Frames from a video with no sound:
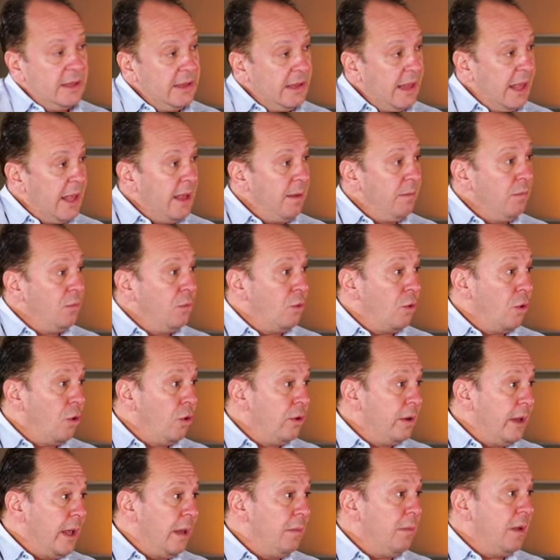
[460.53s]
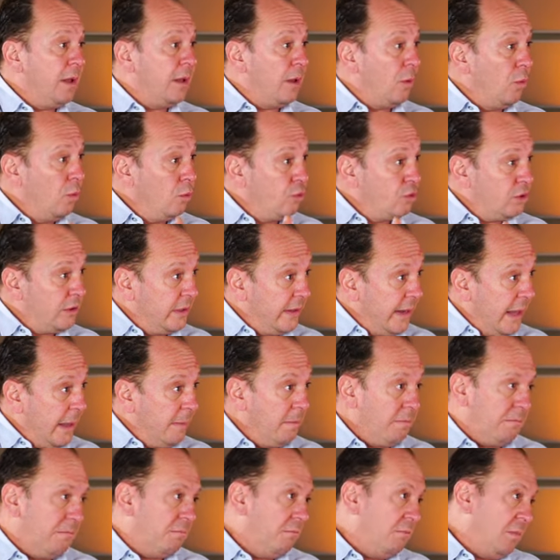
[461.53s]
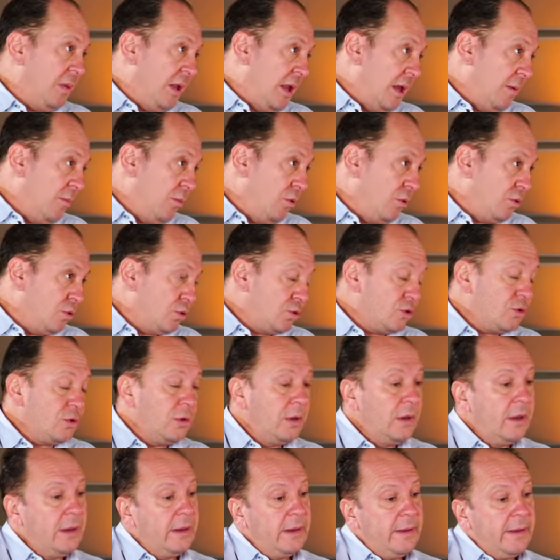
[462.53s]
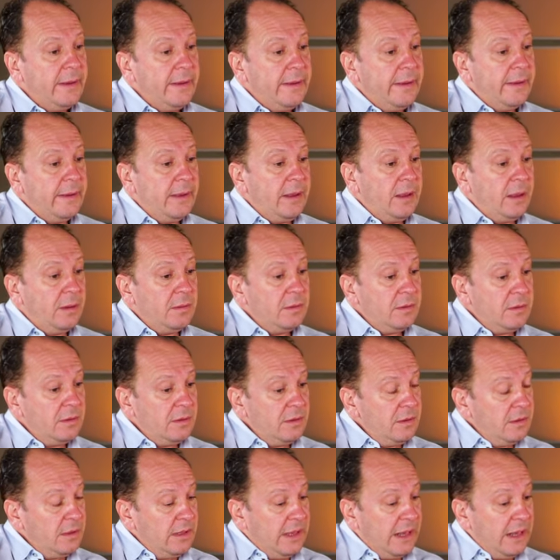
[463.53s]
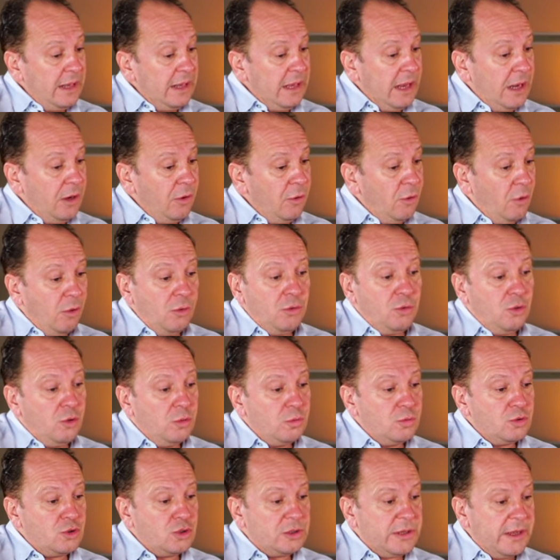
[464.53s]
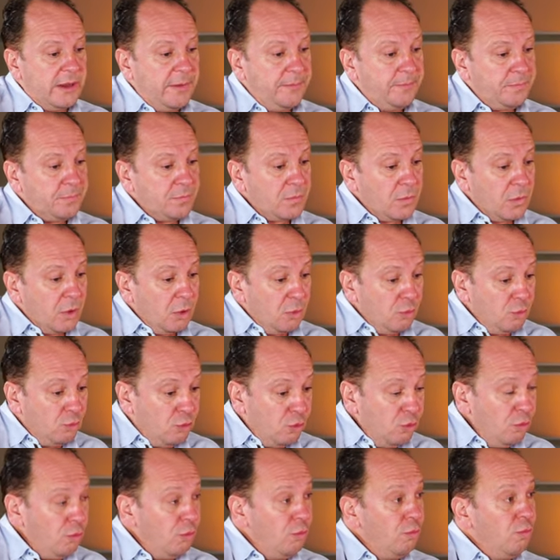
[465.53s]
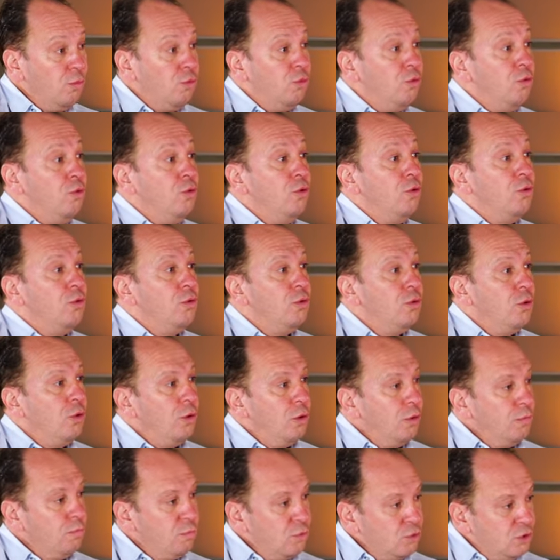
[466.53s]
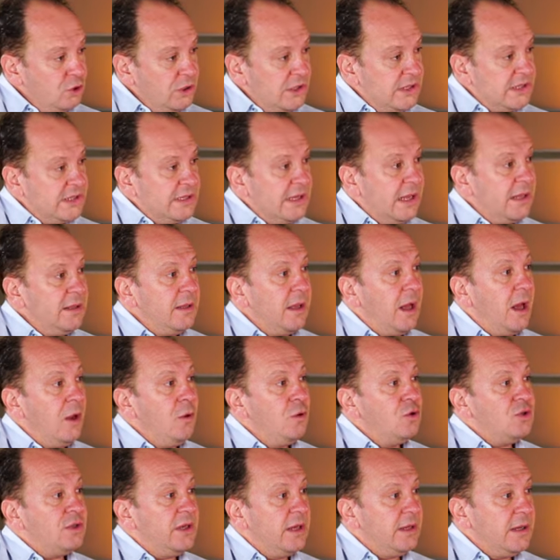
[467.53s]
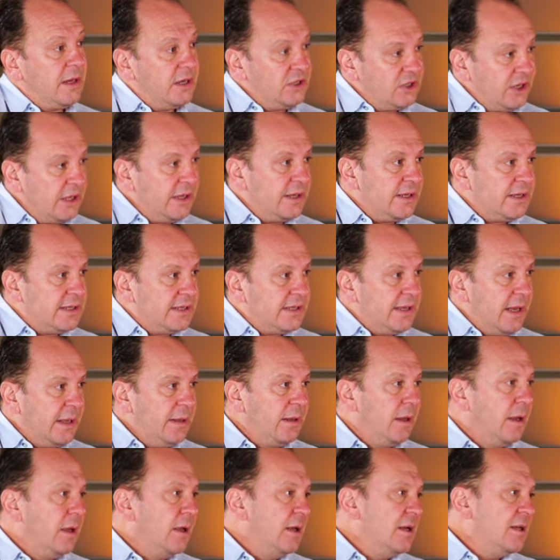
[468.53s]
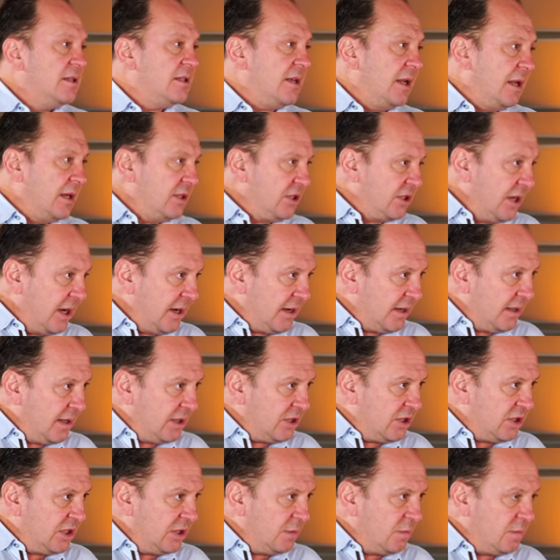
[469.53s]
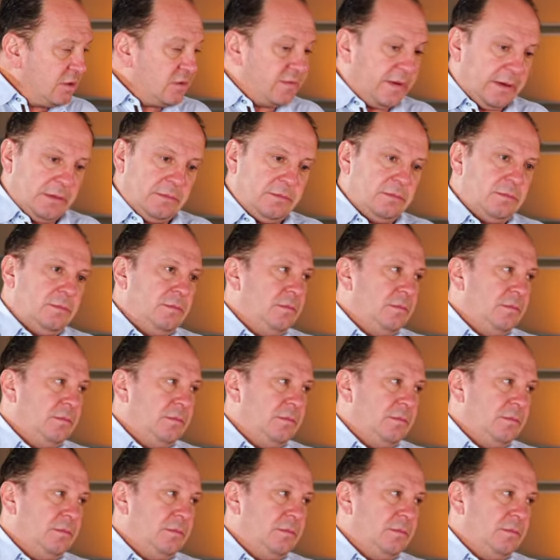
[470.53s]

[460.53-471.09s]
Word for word: Name, no name ya da ultra name bilemiyoruz. E, yeri geliyor günümüzde tüm düğün bütçesinden daha yüksek kaşeler isteyen sanatçı arkadaşlarımız var.